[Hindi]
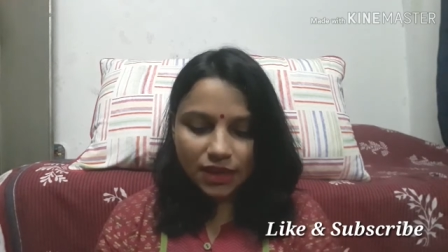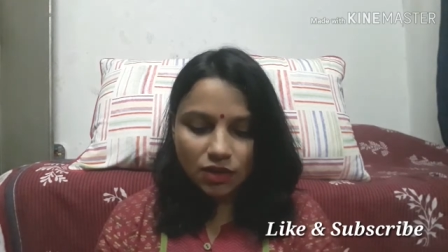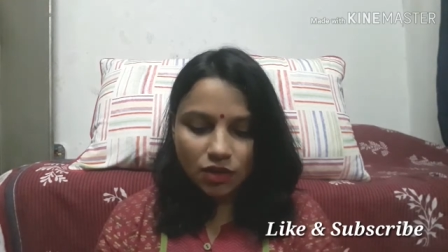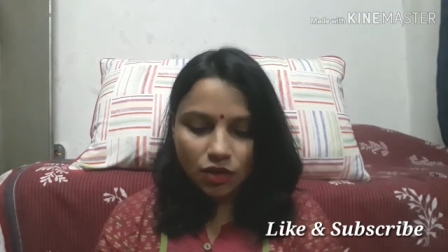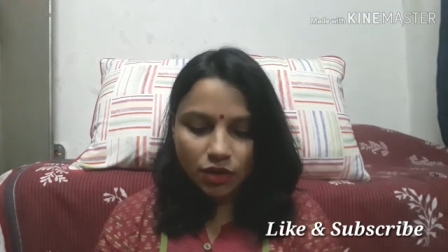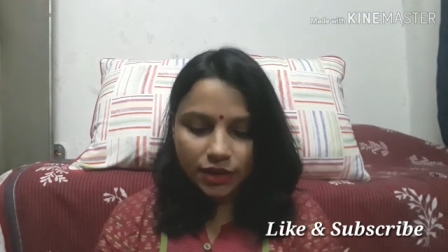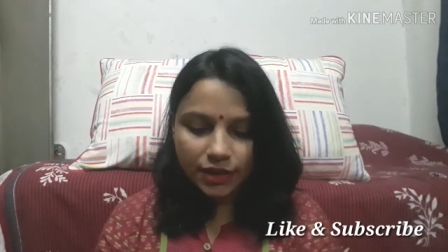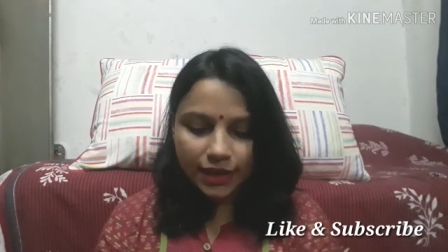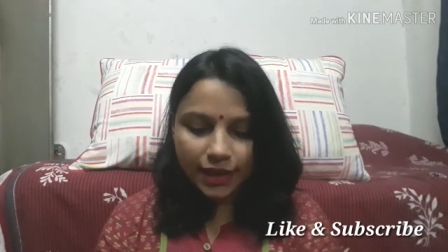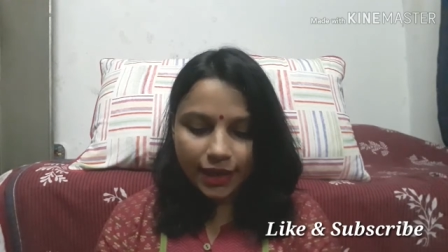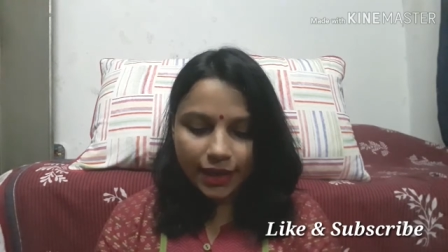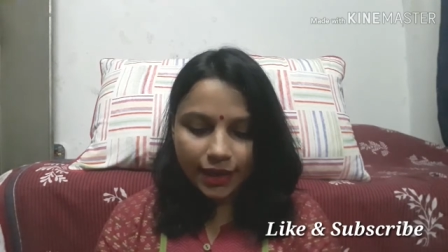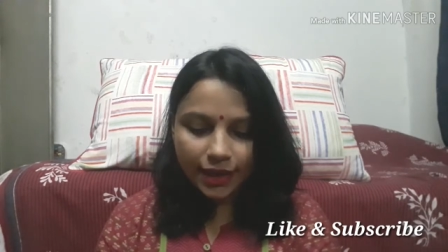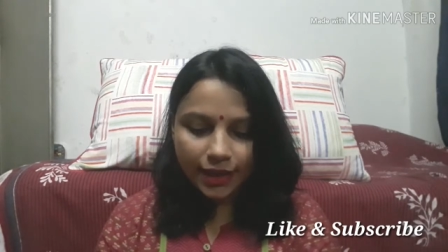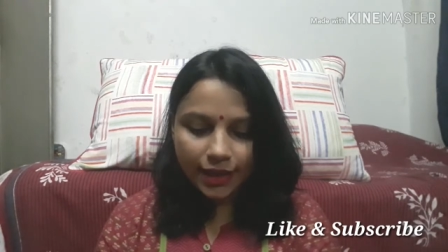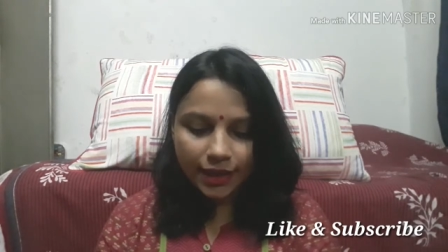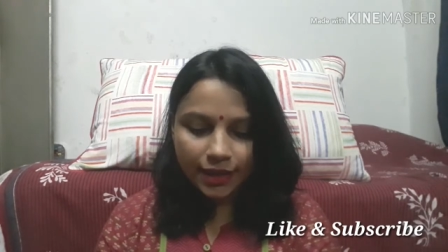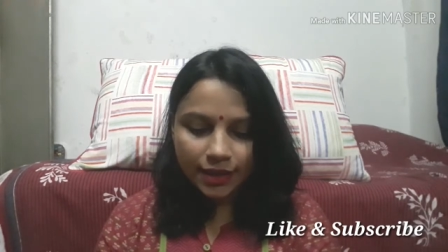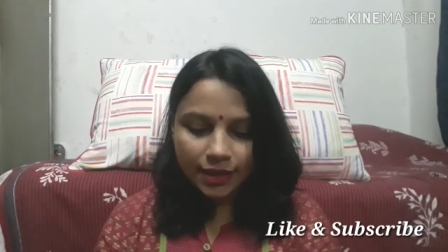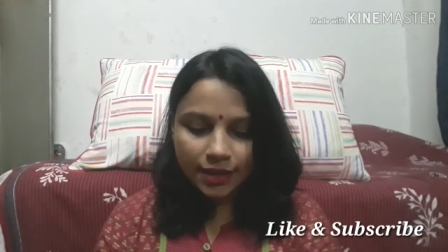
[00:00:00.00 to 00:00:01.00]
और ये
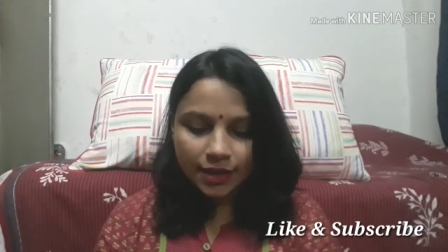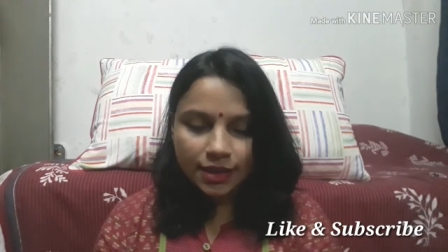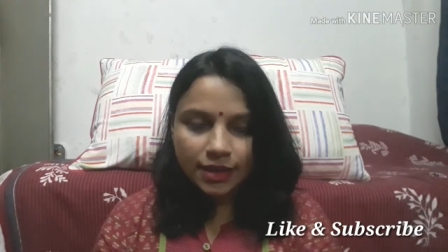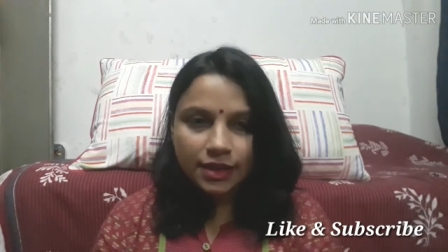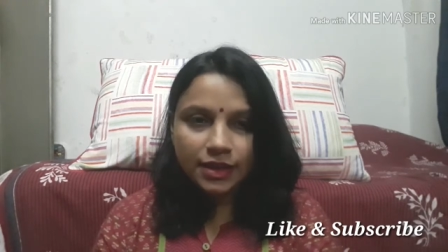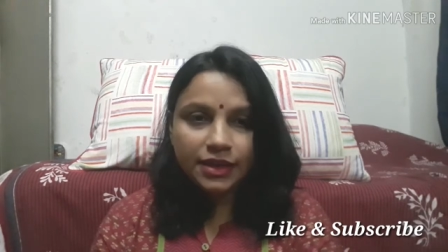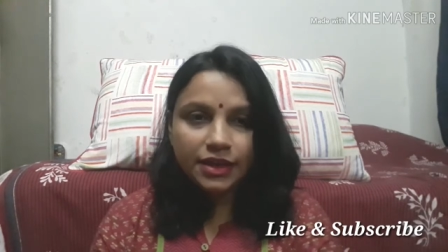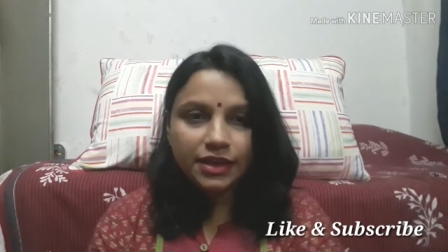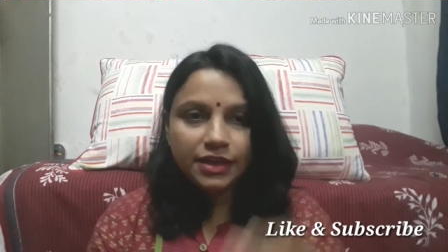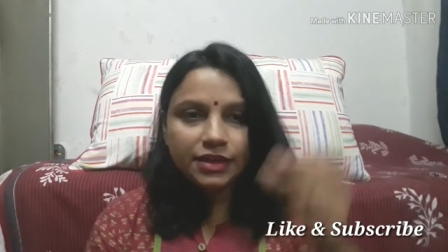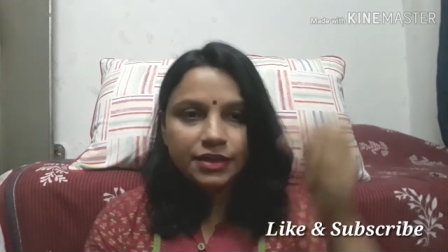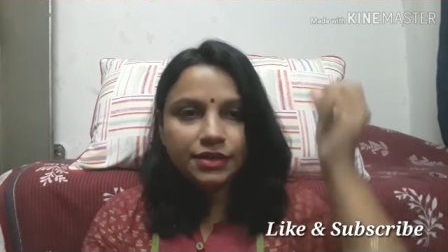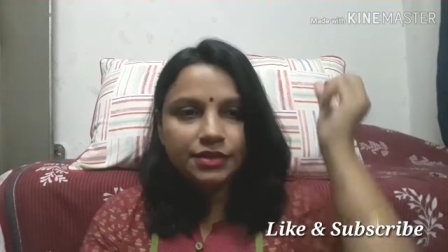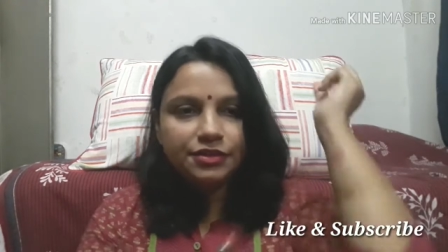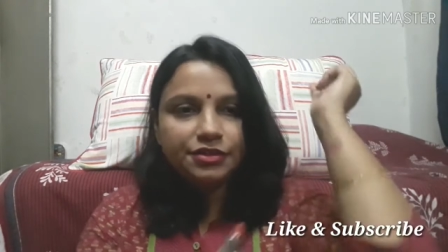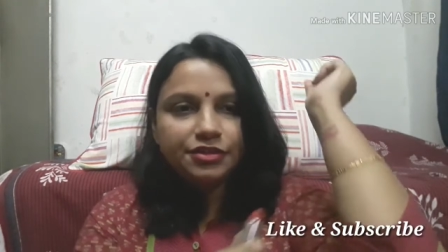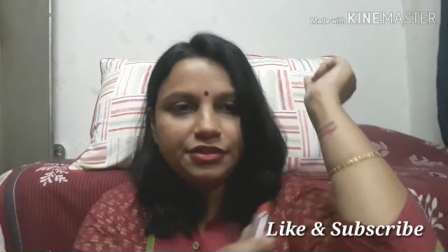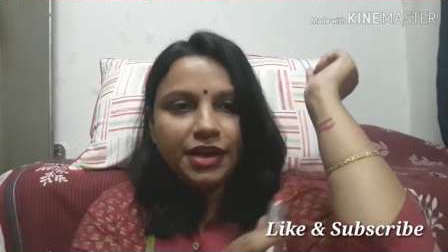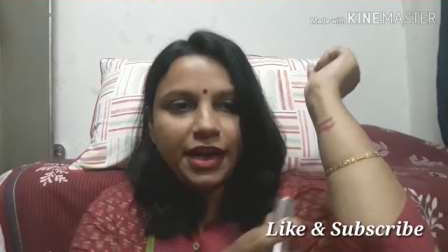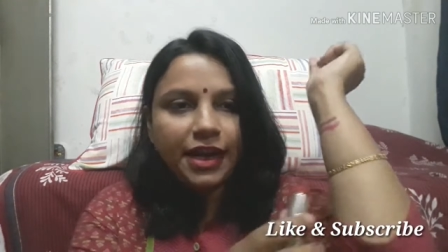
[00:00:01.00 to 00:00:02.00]
है
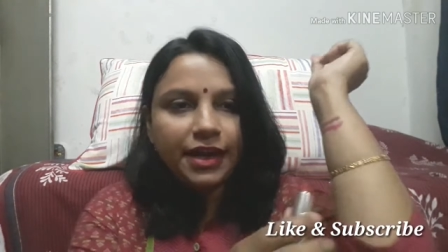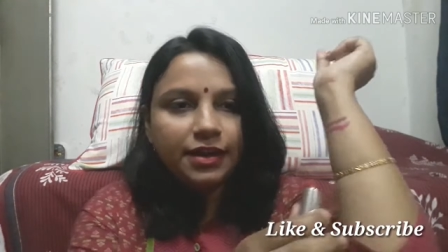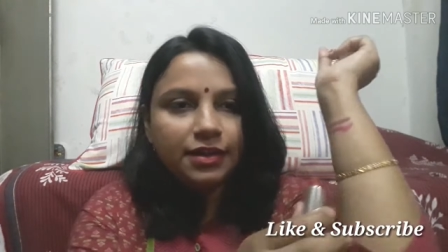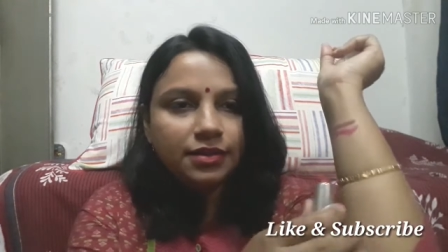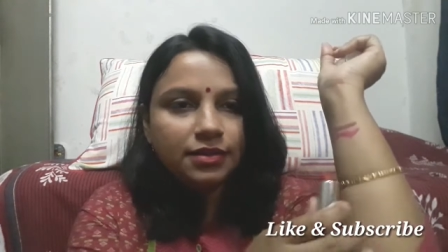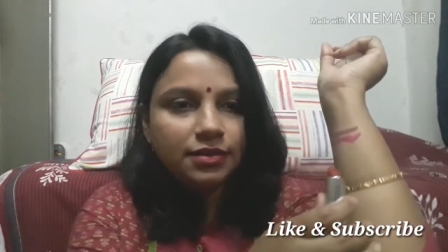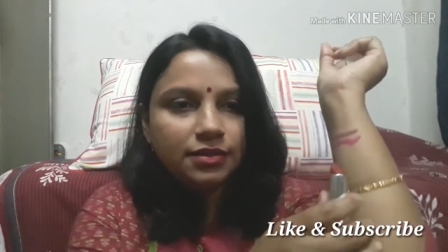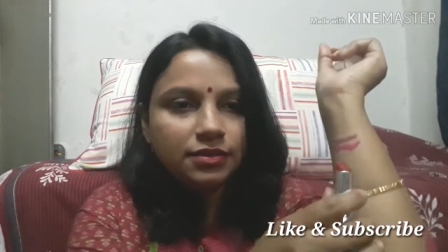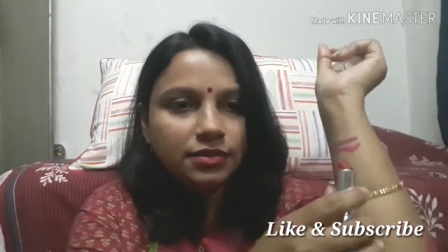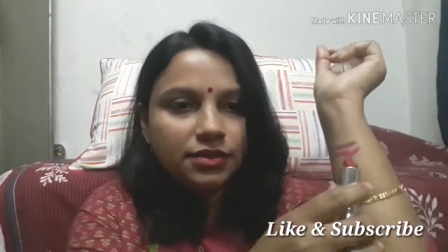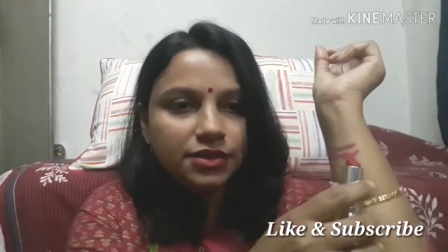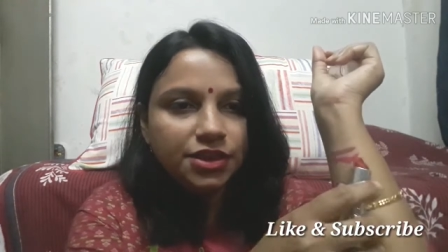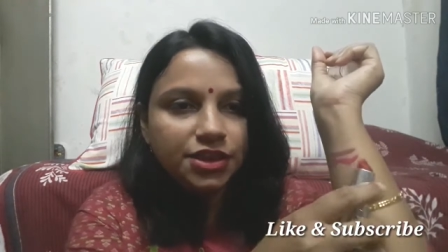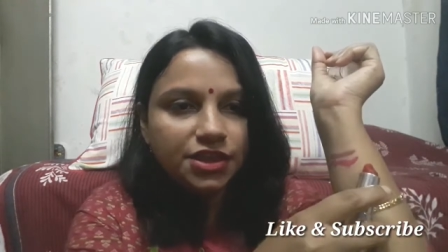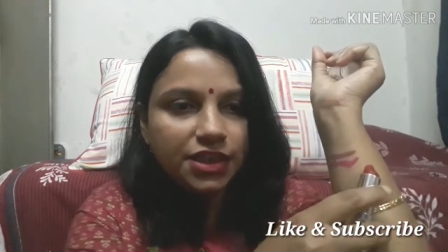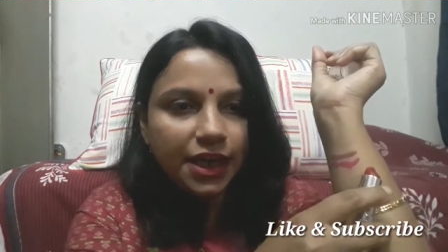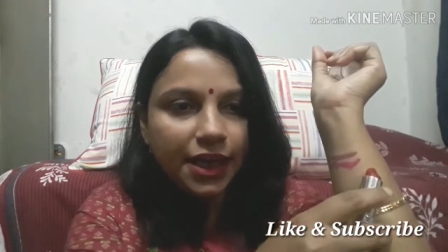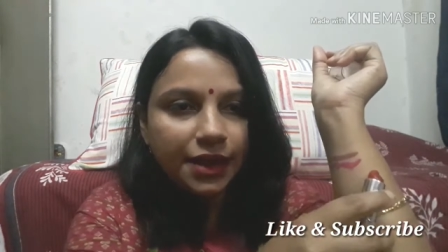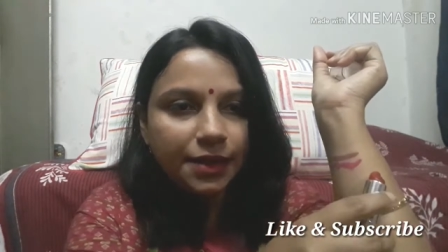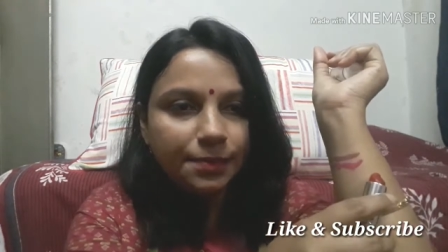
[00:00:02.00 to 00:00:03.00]
रेड
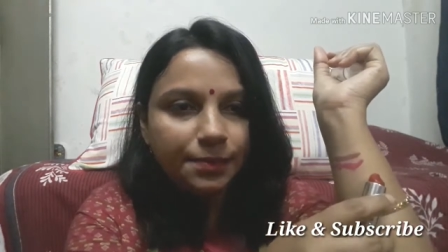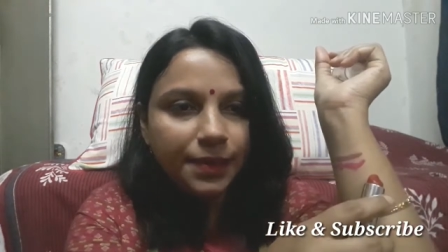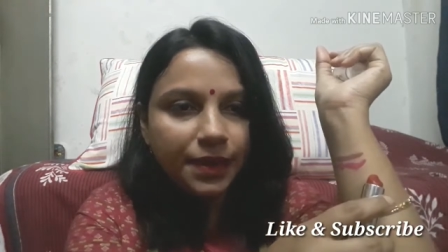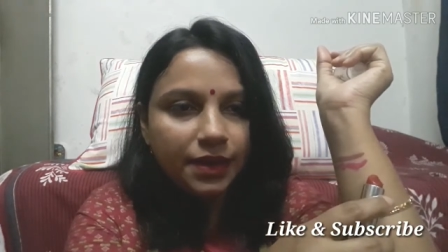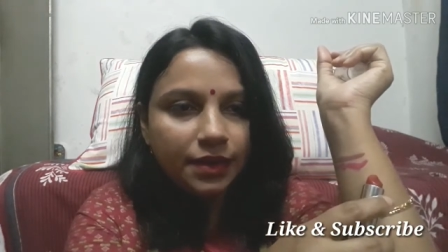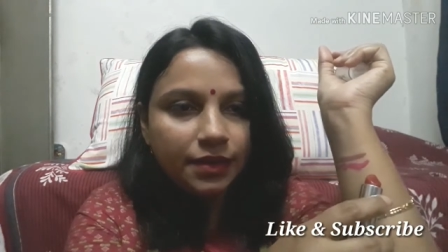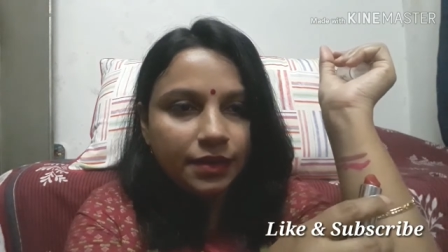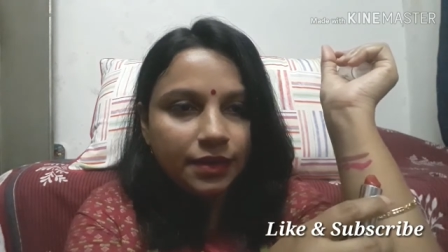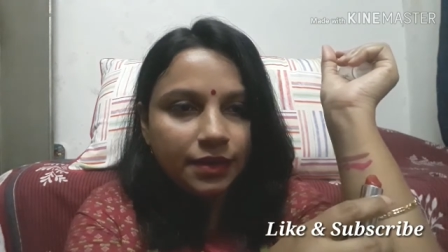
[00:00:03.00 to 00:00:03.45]
शेड में